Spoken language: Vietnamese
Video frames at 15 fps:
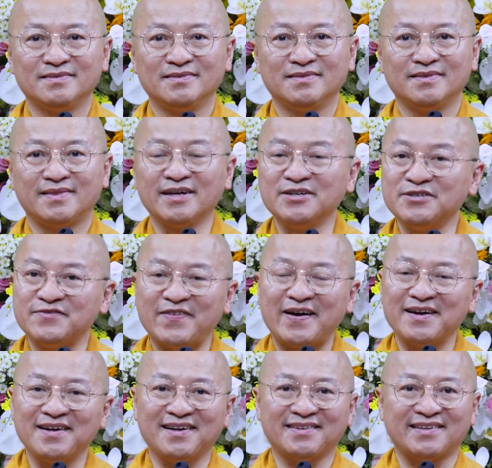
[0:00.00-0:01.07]
Tư
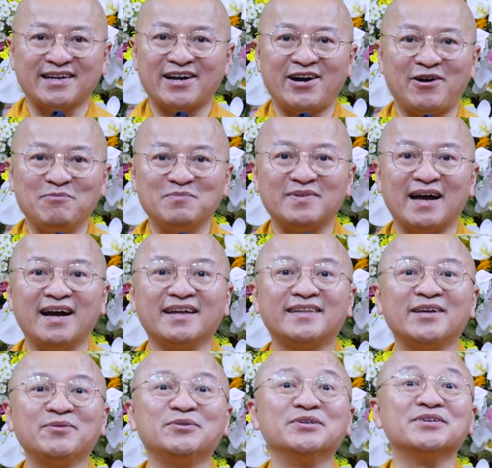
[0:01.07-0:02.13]
vấn thì không thể
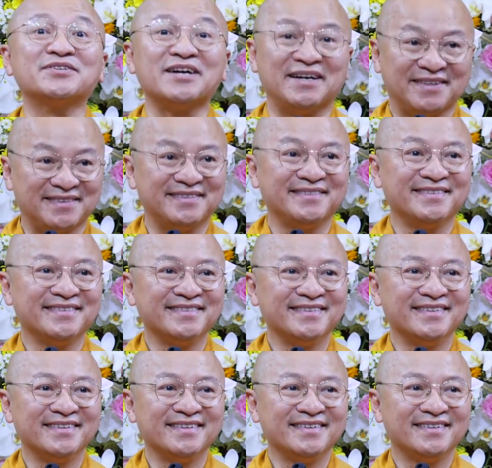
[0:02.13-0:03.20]
thiếu đương sự.
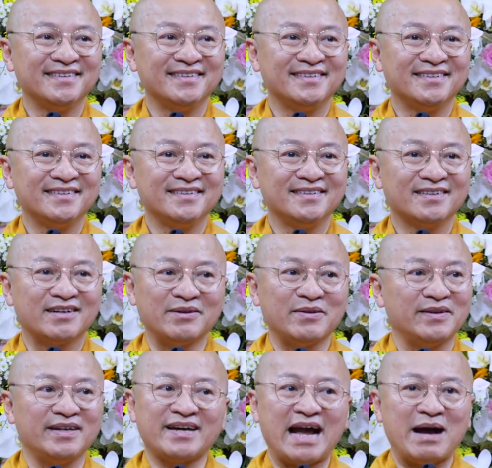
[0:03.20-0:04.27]
Cứ như
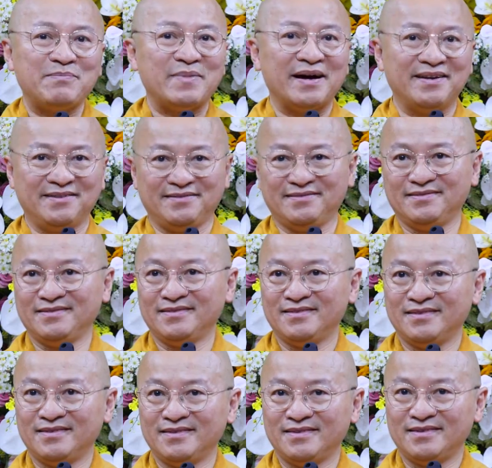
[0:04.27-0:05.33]
đi khám bệnh
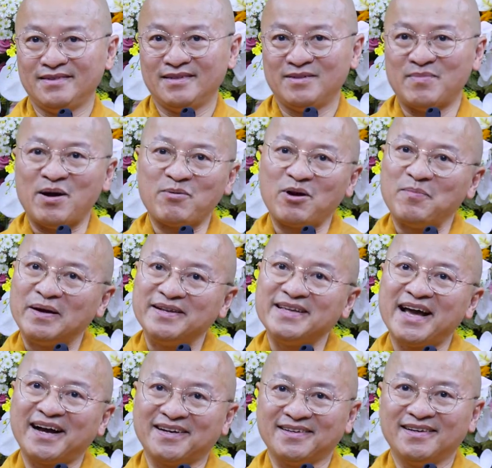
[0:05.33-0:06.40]
mà không có bệnh
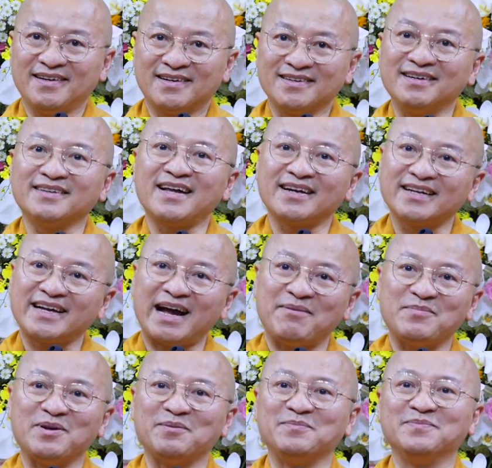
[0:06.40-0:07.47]
nhân, người thân đi khám
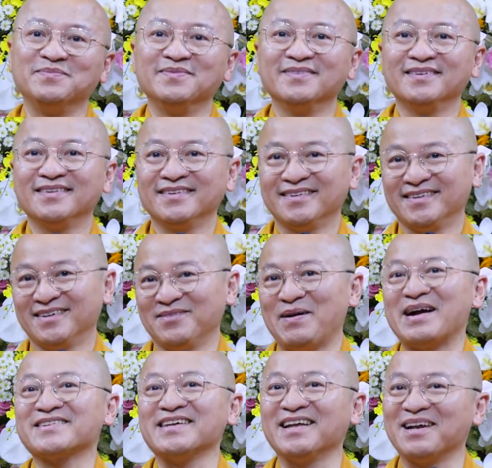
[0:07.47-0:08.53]
giùm,
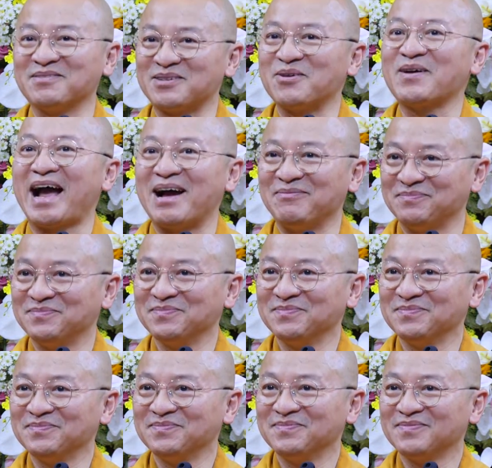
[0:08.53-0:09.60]
bác sĩ làm sao khám?
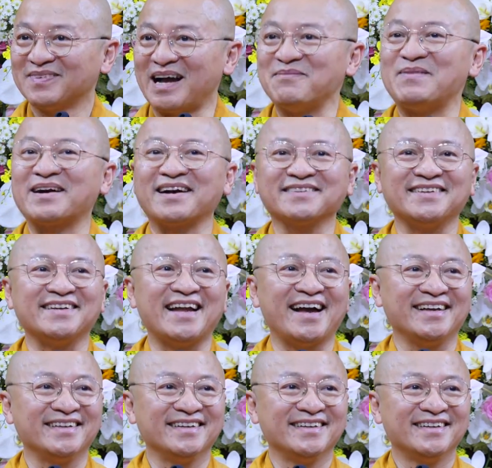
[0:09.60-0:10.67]
Khám bằng cái gì đây?
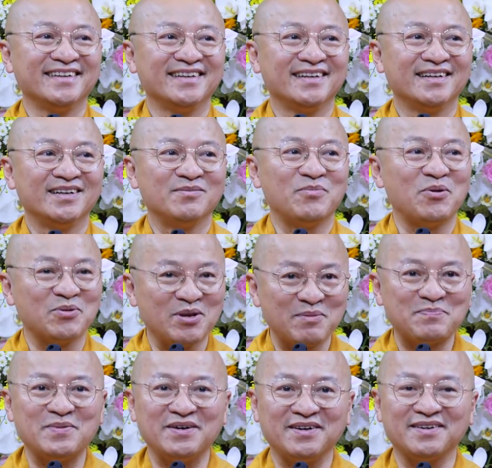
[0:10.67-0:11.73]
Muốn giúp
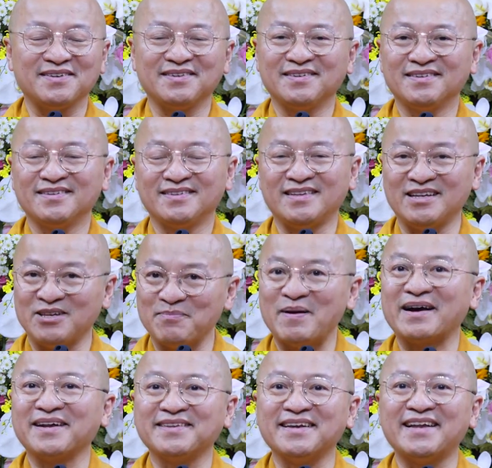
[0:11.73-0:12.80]
được thì giúp bằng
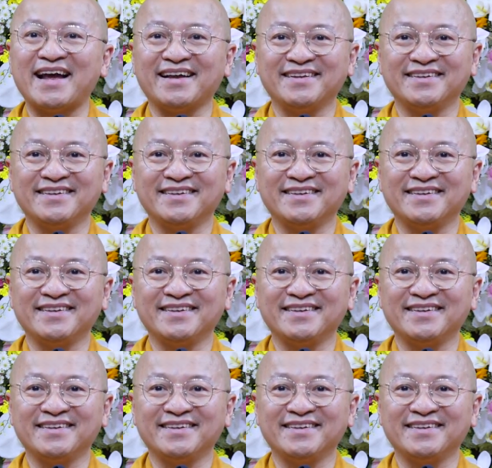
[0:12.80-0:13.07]
cách gì đây?